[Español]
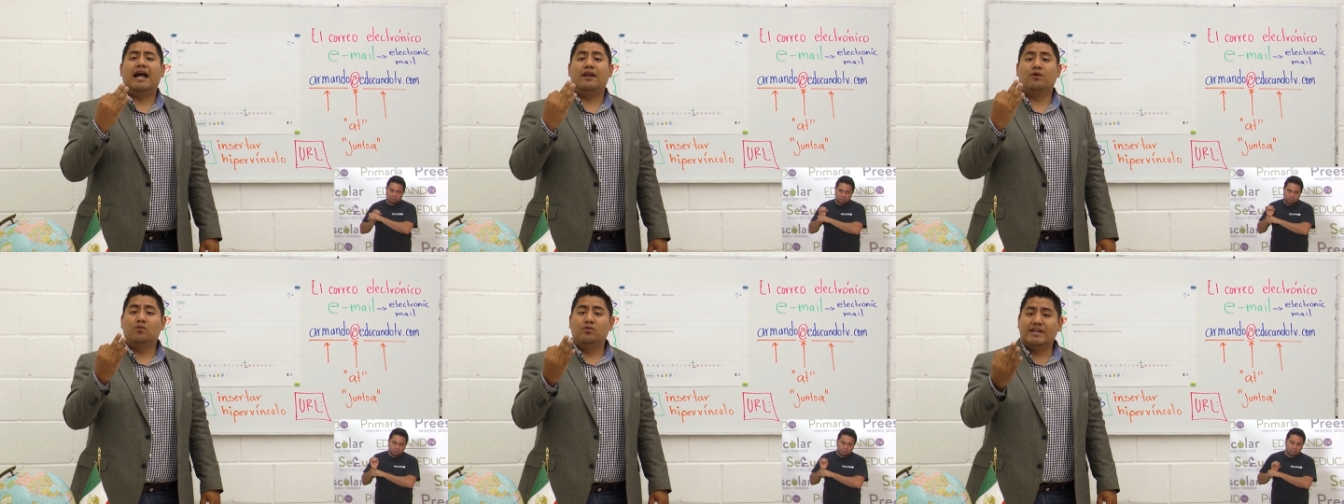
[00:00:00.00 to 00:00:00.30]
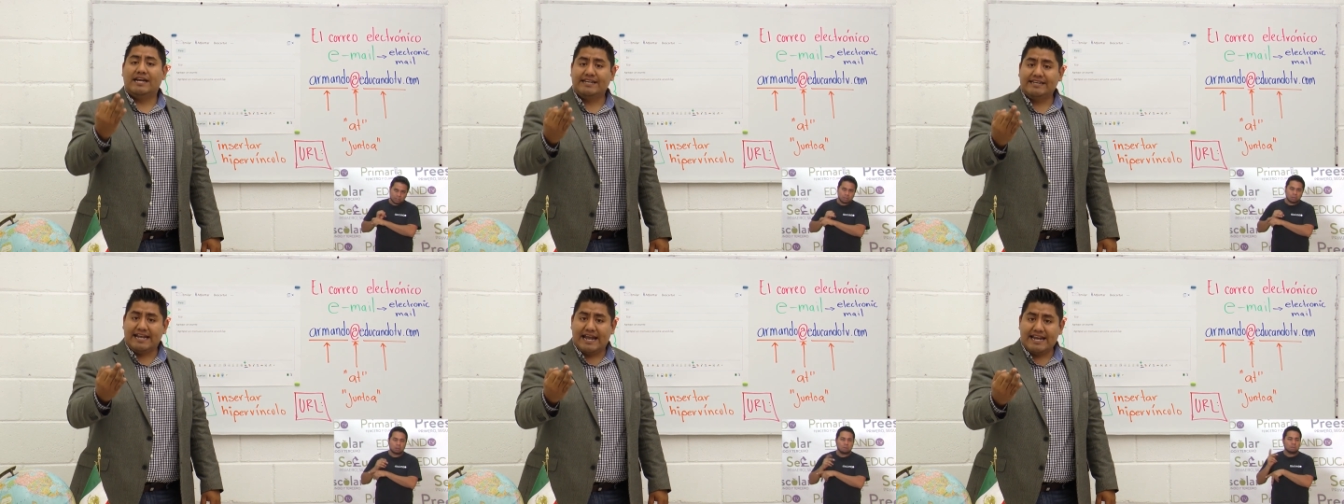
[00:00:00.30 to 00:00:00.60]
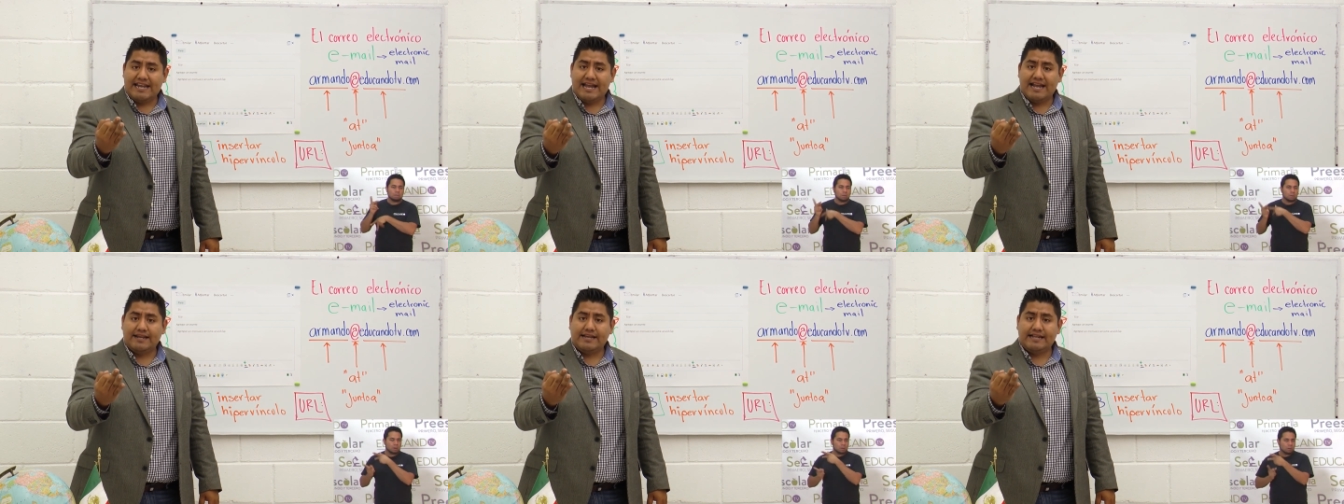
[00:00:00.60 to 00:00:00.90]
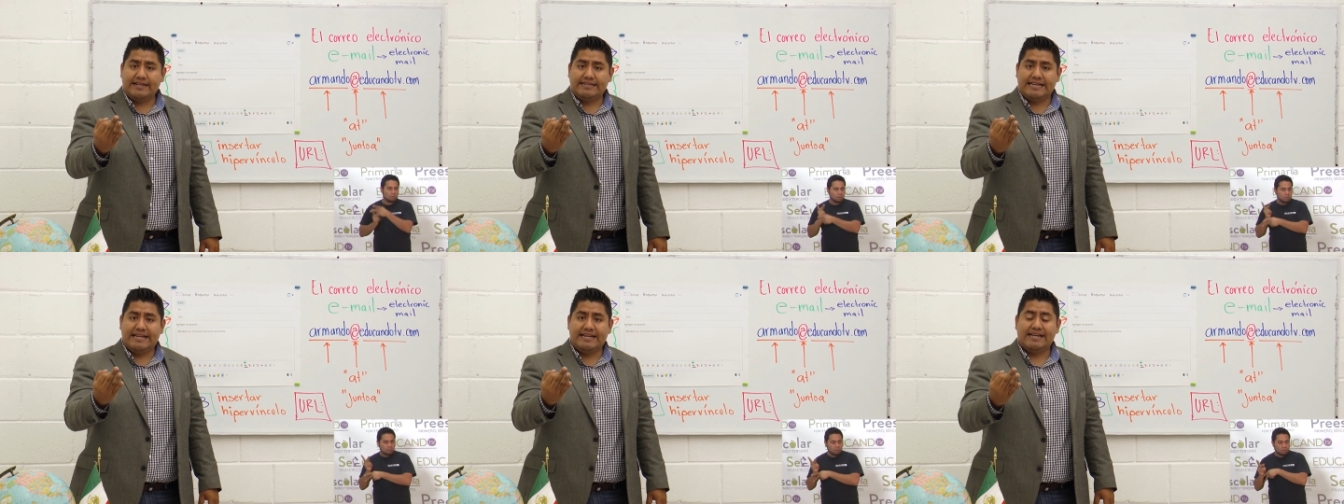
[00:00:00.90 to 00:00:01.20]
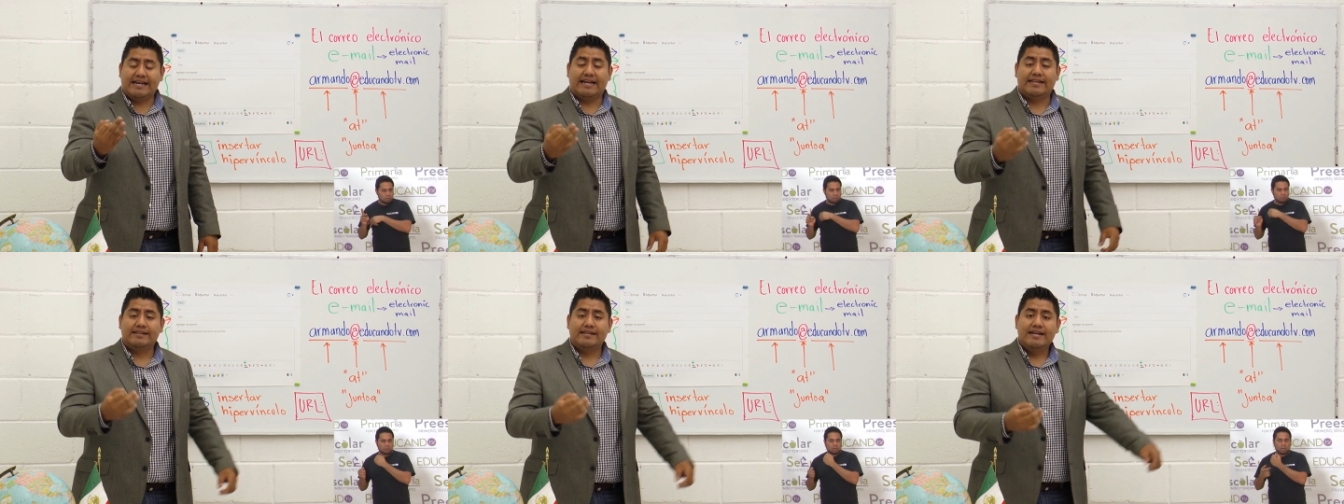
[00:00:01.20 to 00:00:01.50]
alguna tarea que
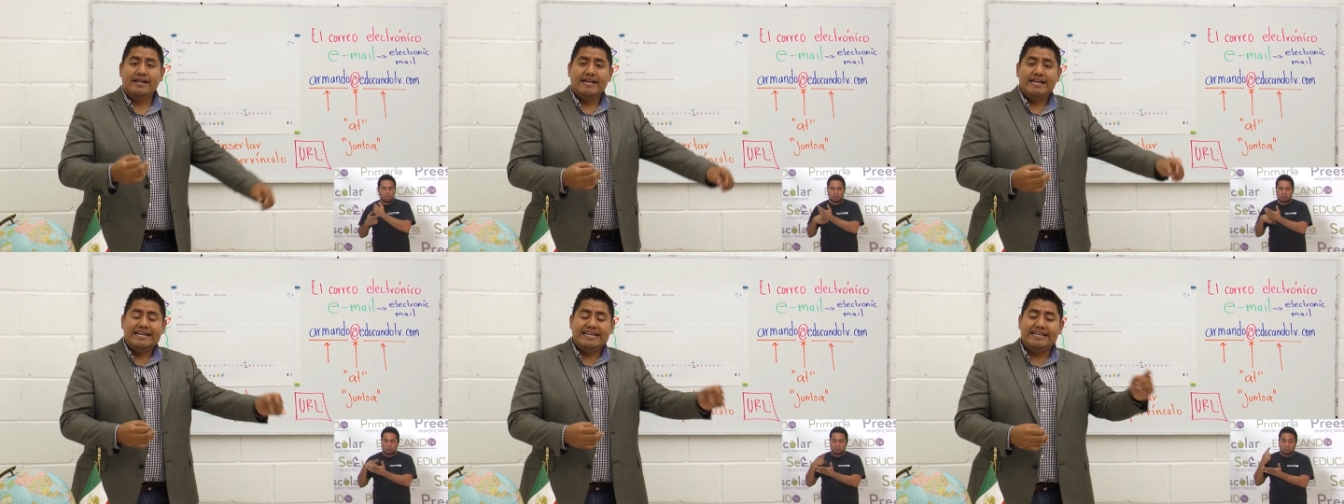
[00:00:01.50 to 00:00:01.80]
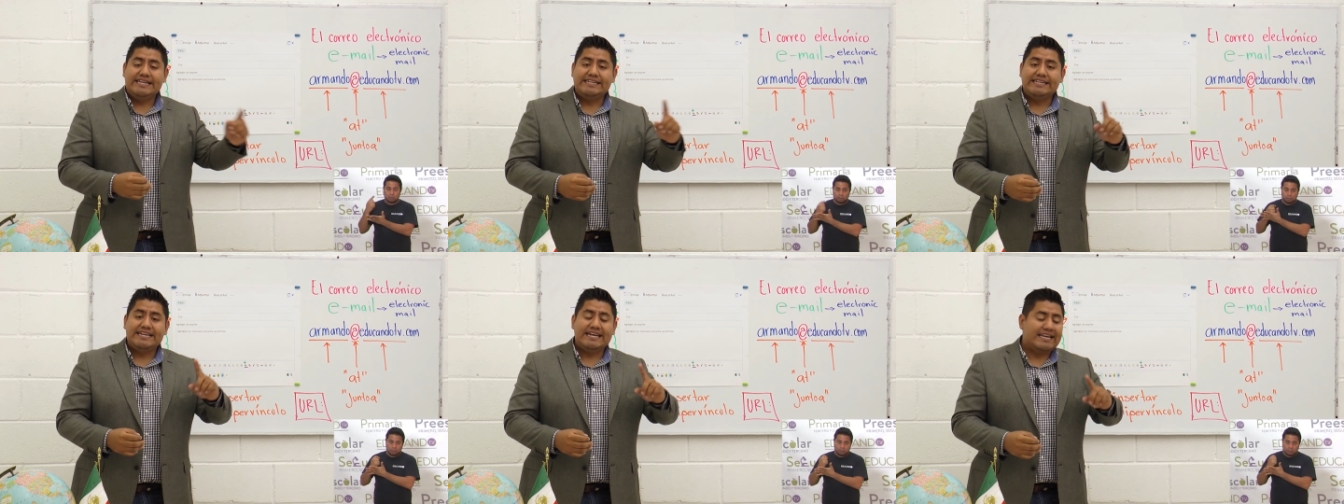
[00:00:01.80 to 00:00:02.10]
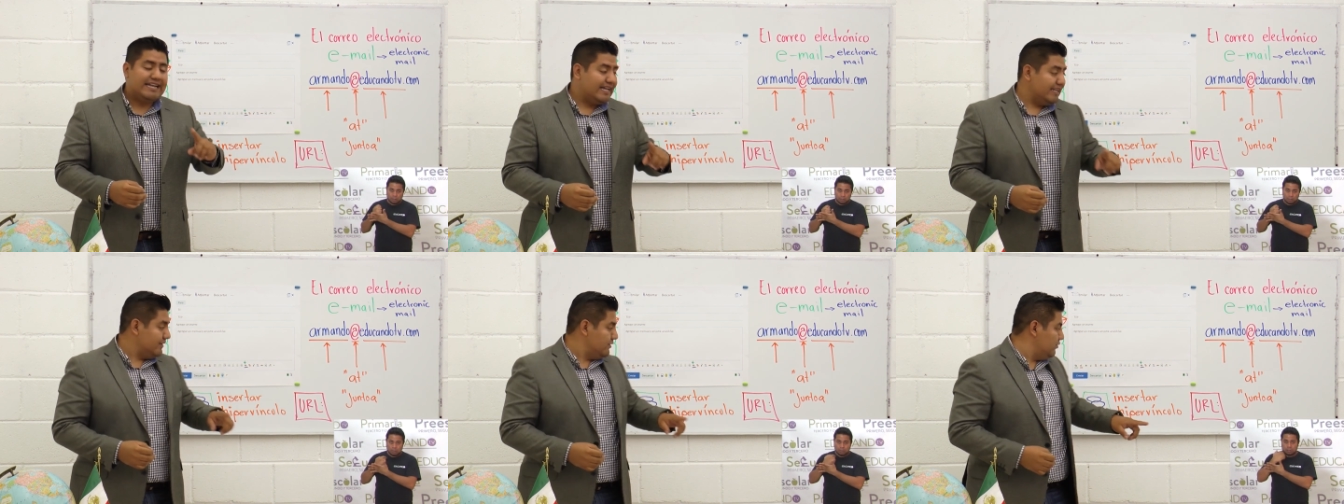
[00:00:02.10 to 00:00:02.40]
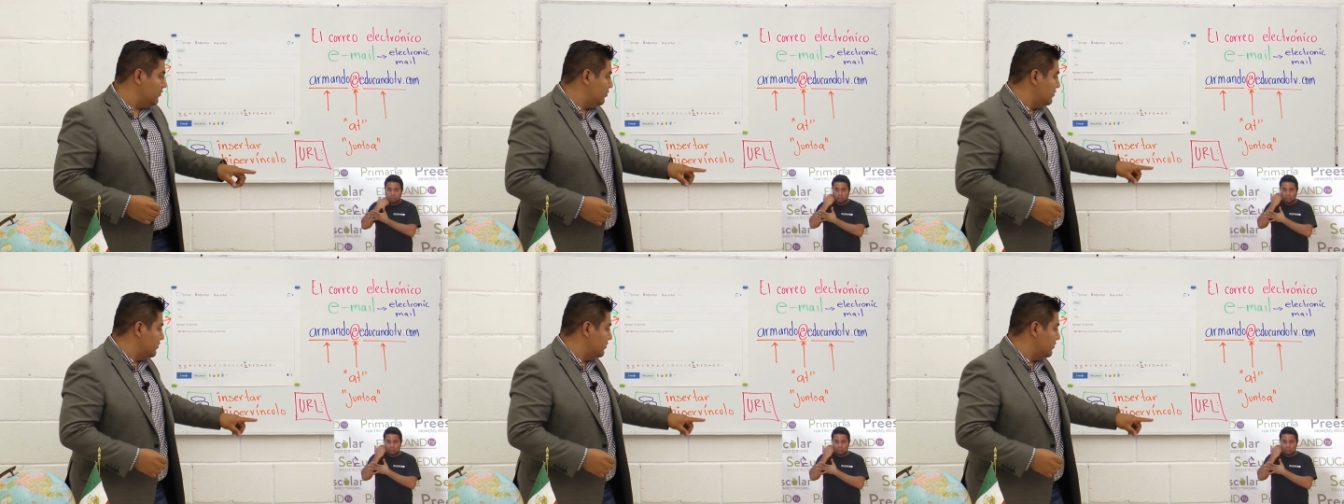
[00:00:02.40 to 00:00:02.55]
tengas y quieras